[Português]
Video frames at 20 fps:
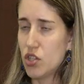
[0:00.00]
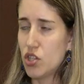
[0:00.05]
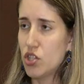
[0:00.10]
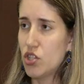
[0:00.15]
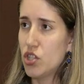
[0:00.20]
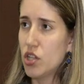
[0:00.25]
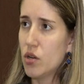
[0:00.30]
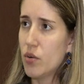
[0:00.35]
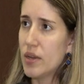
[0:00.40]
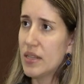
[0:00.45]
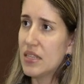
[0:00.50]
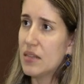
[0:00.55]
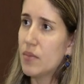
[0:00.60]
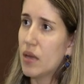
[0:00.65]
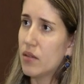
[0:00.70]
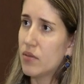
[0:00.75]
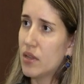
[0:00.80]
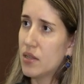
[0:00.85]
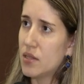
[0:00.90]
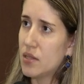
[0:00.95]
A gente tinha
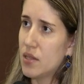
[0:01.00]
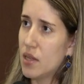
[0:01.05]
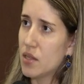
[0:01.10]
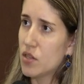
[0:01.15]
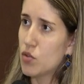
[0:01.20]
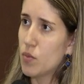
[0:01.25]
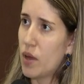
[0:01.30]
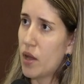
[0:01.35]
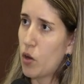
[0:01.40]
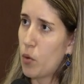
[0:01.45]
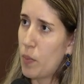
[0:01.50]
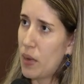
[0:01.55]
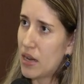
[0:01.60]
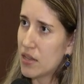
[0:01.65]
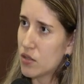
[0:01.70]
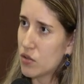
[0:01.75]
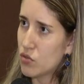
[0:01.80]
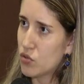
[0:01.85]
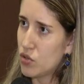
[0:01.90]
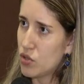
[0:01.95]
conhecimento da existência de uma
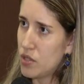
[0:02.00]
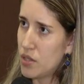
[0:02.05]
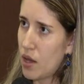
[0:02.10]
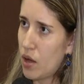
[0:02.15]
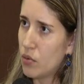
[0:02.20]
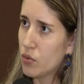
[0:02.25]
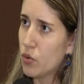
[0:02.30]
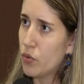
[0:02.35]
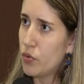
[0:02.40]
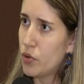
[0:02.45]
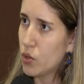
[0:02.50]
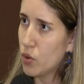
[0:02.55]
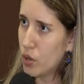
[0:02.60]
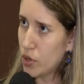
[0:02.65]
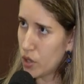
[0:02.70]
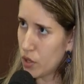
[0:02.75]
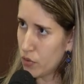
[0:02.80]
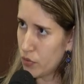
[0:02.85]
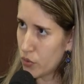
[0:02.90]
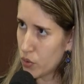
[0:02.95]
recuperação judicial no
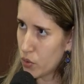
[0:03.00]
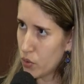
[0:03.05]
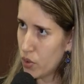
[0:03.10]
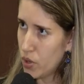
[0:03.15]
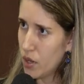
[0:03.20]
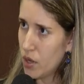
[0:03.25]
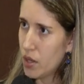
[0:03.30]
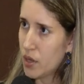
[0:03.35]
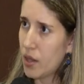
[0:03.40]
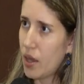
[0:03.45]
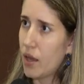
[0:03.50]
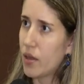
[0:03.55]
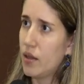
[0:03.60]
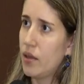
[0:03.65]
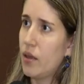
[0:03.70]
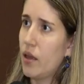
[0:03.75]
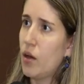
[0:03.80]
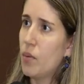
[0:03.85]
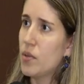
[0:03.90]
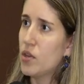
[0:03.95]
frigorífico, né,
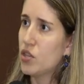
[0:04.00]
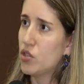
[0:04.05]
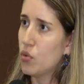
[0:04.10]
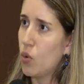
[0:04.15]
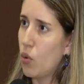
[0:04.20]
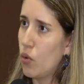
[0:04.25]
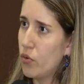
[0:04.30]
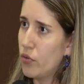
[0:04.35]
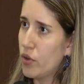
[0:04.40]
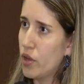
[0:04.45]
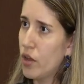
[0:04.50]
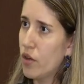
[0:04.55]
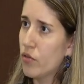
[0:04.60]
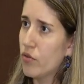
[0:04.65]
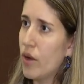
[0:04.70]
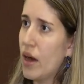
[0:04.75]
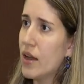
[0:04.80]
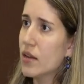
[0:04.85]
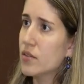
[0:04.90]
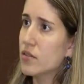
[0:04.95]
que realmente houve
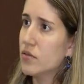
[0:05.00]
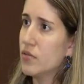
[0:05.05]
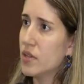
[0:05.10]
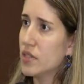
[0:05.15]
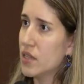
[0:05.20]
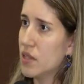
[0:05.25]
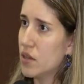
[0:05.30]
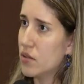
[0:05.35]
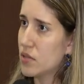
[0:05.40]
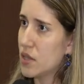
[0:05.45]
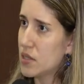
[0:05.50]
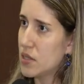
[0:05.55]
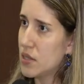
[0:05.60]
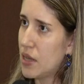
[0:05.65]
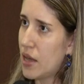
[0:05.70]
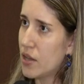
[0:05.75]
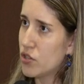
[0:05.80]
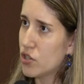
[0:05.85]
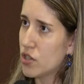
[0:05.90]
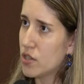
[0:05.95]
vários fazendeiros da
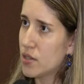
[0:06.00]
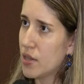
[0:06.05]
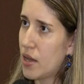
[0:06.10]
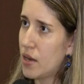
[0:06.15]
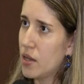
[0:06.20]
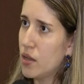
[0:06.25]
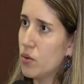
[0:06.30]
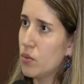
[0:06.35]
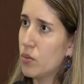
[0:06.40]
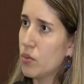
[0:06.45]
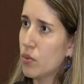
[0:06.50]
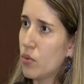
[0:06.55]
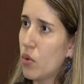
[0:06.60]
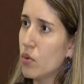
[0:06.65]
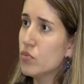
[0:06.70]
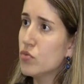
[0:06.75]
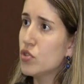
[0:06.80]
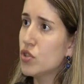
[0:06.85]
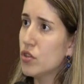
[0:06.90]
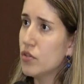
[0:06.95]
cidade que estariam
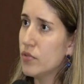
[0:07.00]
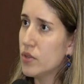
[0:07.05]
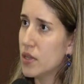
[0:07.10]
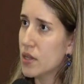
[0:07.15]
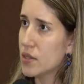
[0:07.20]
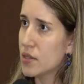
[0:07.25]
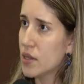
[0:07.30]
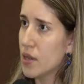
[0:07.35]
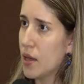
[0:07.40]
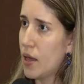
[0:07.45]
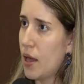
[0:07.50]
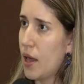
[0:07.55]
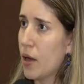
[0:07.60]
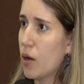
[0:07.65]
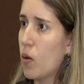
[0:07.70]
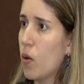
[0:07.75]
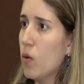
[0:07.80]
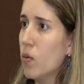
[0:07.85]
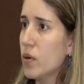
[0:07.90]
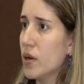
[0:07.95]
com dívidas, é,
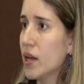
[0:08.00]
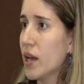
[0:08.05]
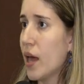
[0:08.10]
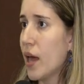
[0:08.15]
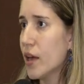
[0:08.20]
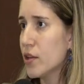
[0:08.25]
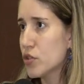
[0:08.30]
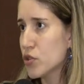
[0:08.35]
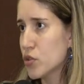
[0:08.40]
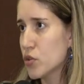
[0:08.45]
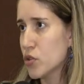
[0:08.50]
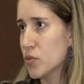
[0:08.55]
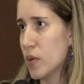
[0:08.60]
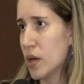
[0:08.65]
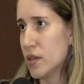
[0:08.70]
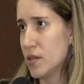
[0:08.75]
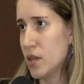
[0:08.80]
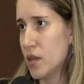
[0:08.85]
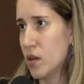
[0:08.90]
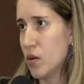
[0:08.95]
com créditos
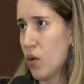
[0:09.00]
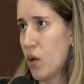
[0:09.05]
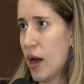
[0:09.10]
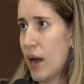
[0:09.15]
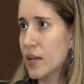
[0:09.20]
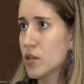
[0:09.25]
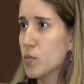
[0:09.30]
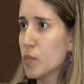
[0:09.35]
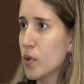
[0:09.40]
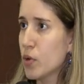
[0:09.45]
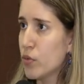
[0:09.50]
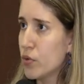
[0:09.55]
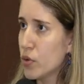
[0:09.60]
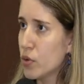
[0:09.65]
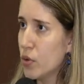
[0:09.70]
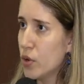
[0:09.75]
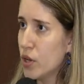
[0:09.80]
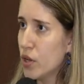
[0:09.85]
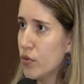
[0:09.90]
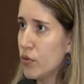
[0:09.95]
a serem honrados pelo
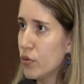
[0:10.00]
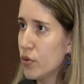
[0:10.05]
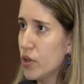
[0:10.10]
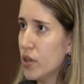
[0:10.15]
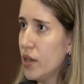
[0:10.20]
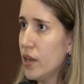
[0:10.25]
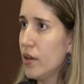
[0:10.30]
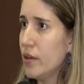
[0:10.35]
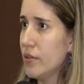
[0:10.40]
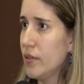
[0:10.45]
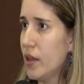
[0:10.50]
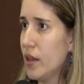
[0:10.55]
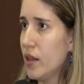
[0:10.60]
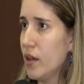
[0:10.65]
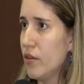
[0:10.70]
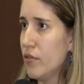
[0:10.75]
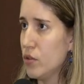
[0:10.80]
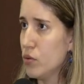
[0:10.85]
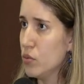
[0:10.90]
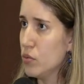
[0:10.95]
frigorífico e que
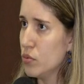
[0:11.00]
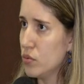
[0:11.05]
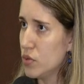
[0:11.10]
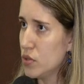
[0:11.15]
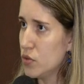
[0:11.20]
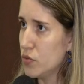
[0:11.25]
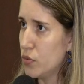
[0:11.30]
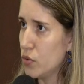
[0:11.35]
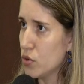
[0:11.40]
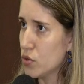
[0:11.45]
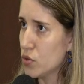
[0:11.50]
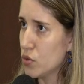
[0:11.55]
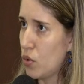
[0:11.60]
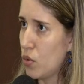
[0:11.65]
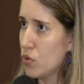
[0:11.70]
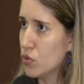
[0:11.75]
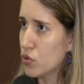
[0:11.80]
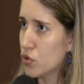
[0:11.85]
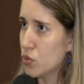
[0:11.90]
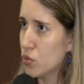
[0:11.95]
teria havido o um esforço
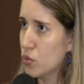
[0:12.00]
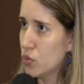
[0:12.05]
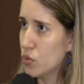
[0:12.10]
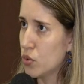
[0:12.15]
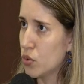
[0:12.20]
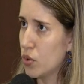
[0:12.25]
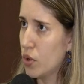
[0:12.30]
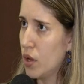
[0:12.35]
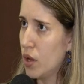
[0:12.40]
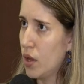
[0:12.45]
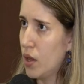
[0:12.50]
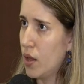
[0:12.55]
conjunto